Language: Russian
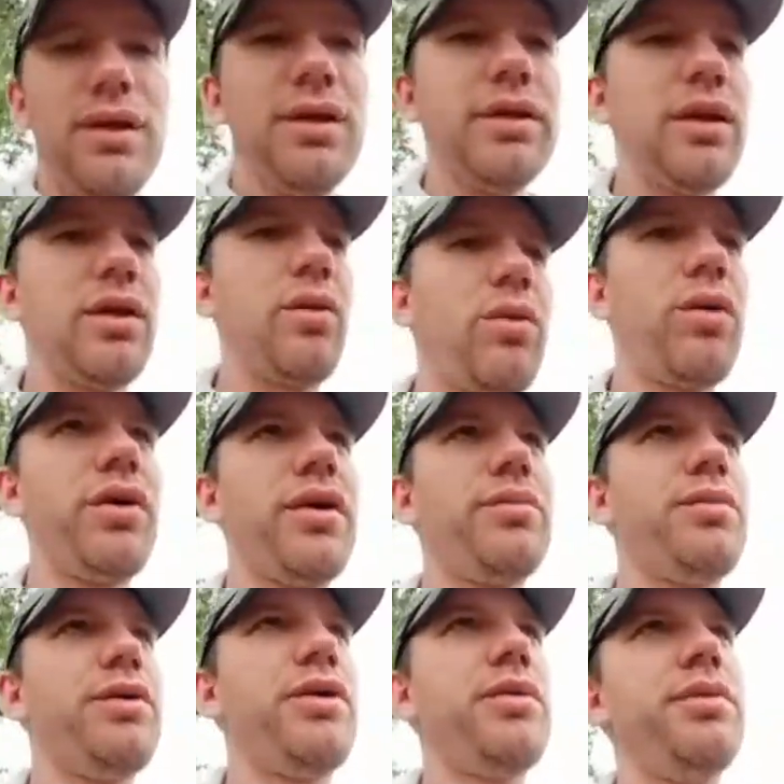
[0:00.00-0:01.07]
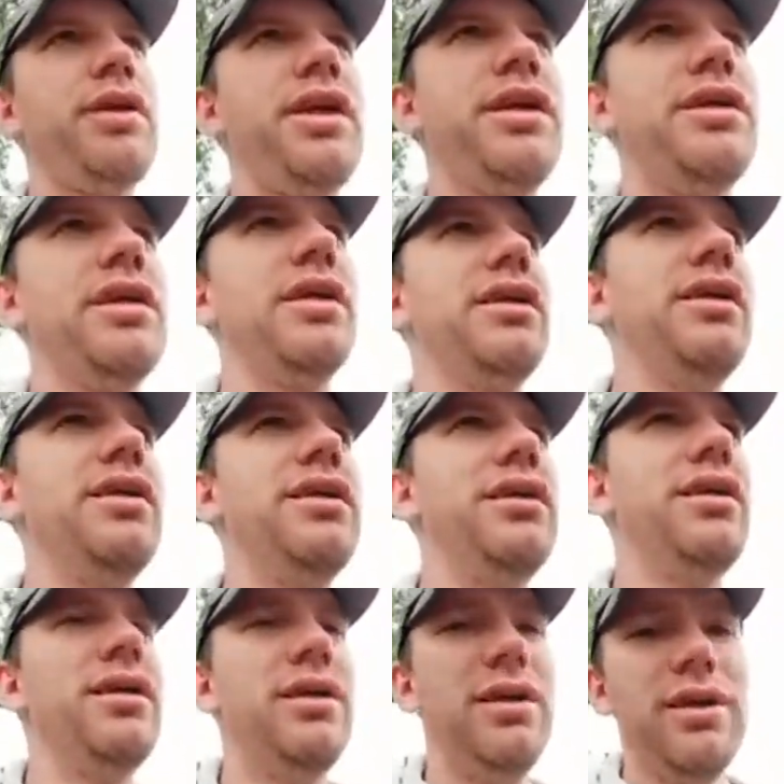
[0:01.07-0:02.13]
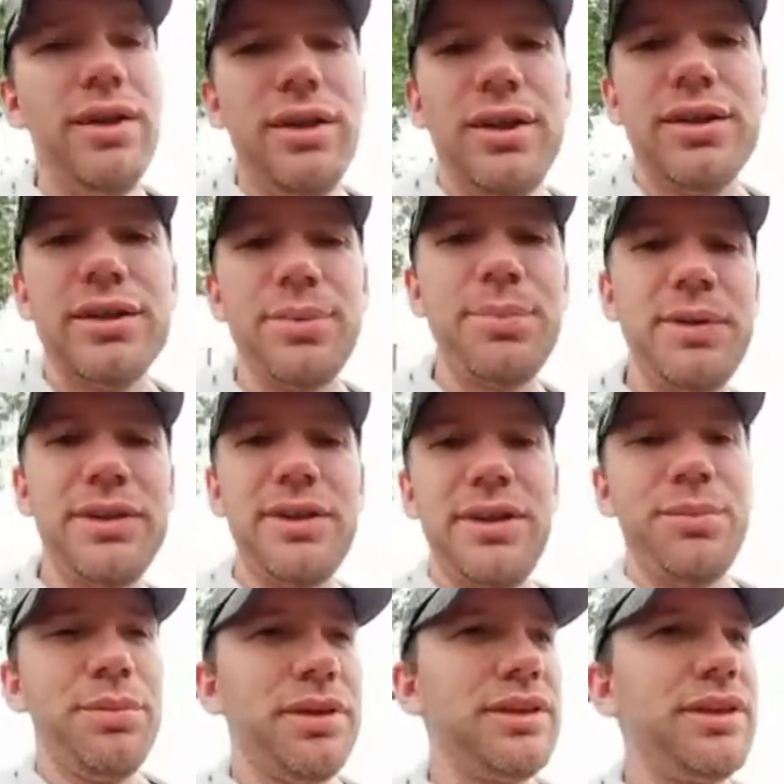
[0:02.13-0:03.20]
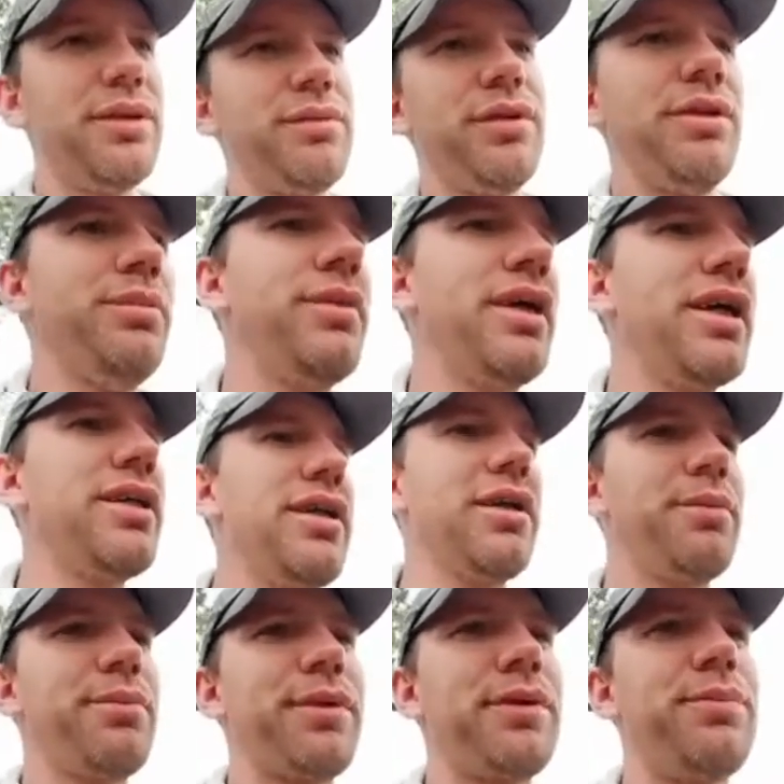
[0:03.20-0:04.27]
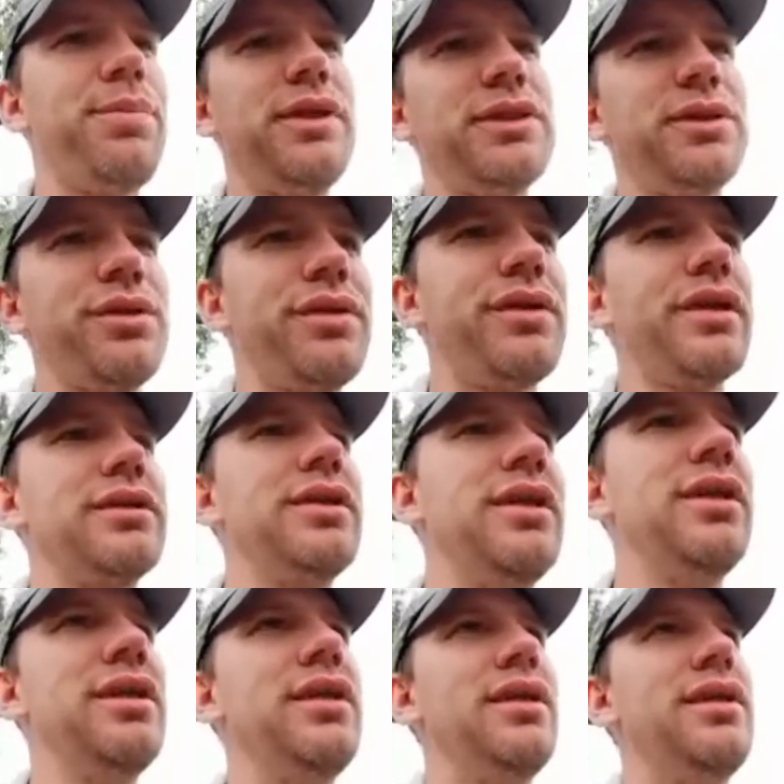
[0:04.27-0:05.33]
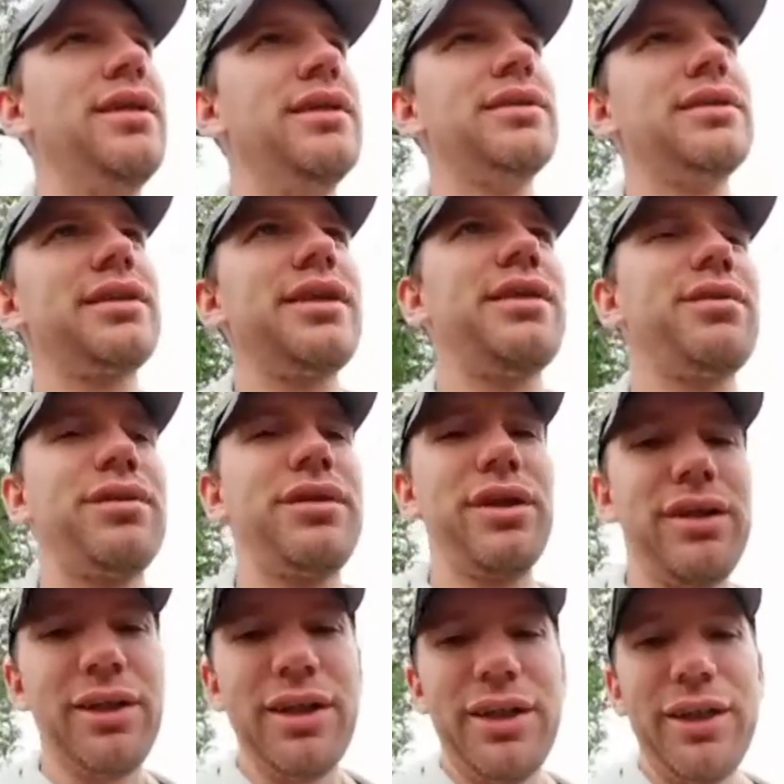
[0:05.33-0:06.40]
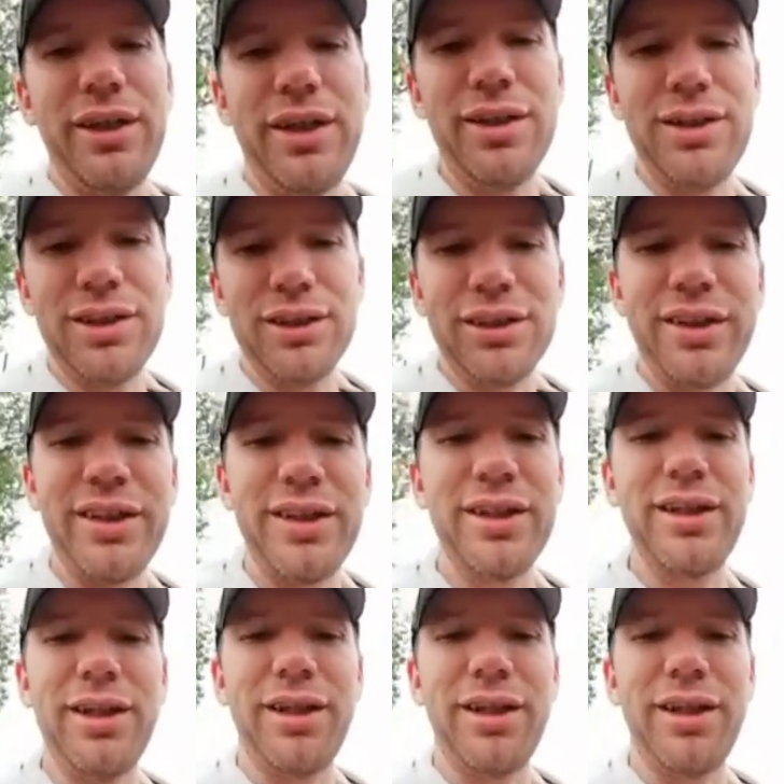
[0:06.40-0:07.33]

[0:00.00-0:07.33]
Такое мое мнение. Спасибо за внимание. Подписывайтесь, ставьте лайки, дизлайки,